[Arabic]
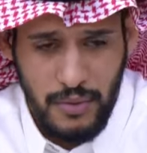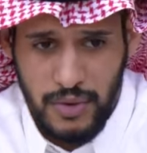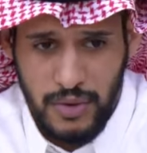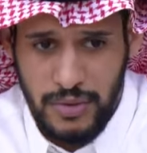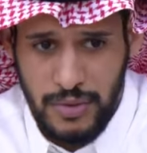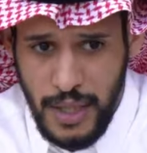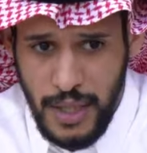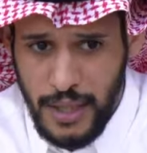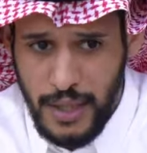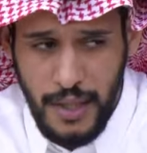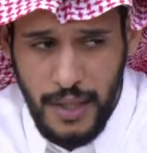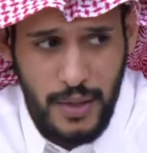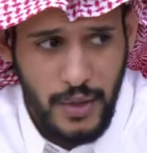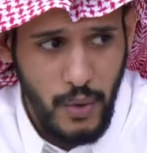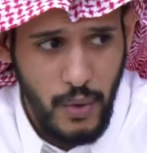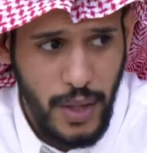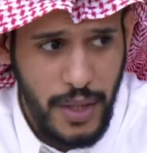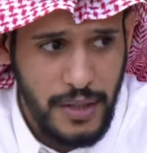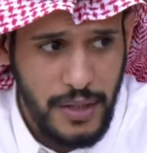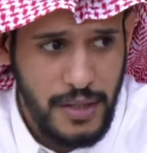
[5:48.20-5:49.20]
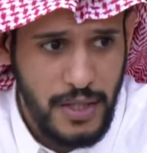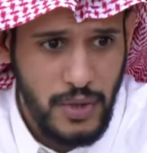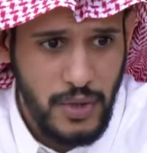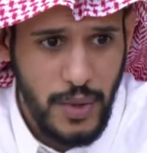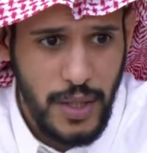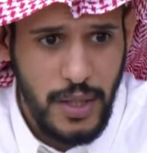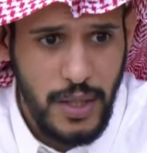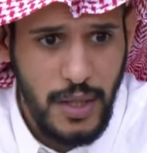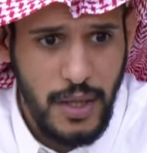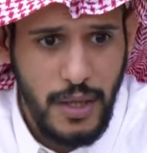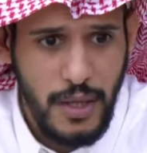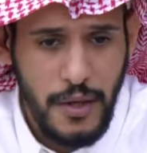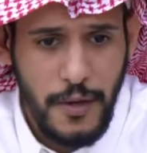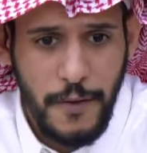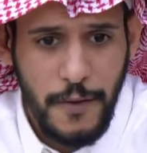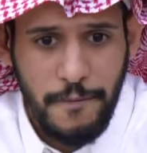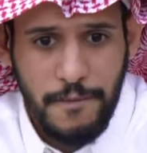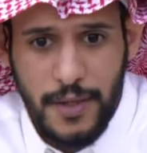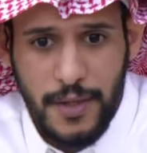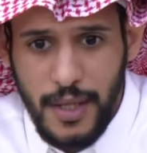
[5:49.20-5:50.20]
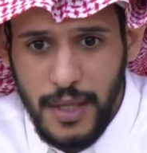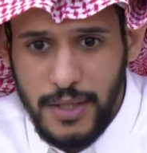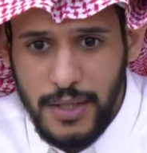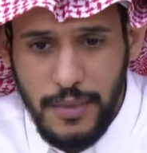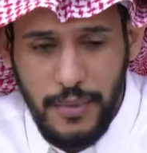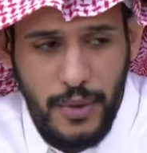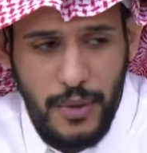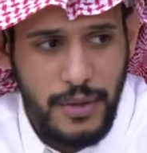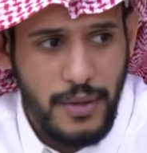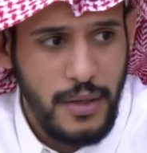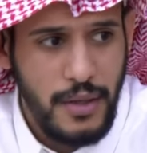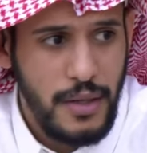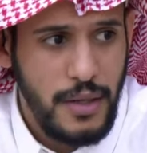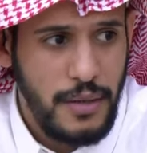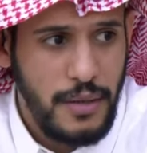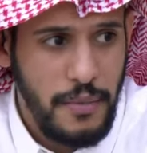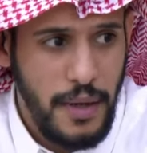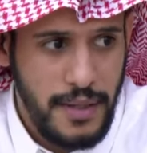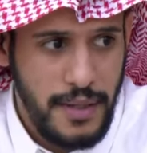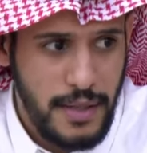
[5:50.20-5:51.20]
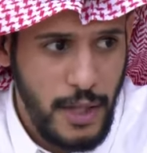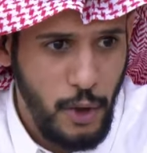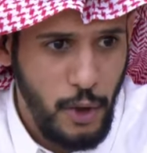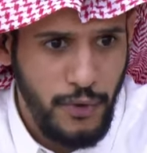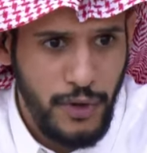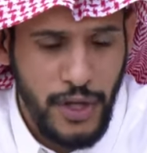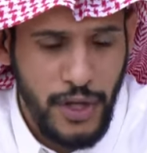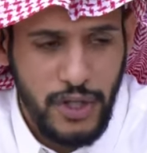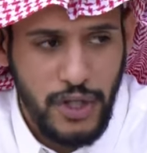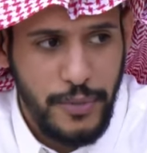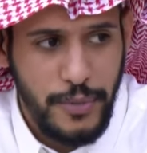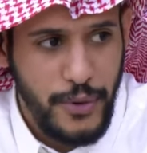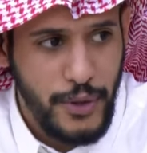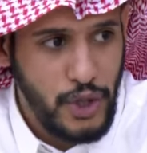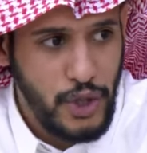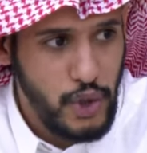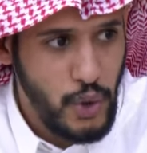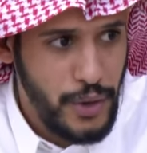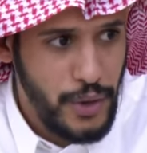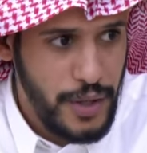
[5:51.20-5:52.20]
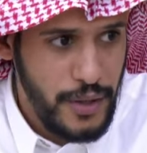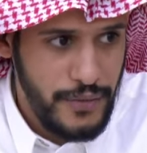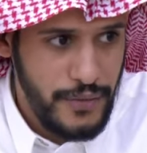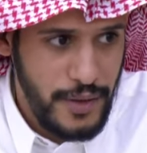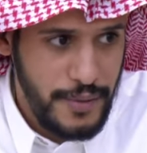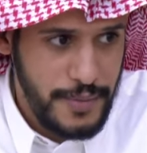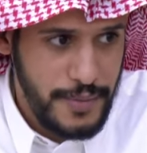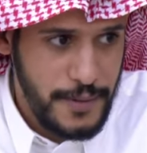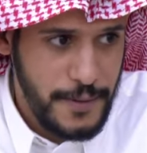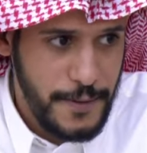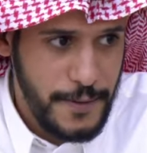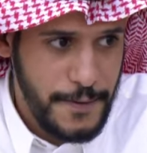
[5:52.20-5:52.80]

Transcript: يعني خلينا نكون واقعيين شوي في ناس يبغون الماده وفي ناس يبغون الشهره فهمت؟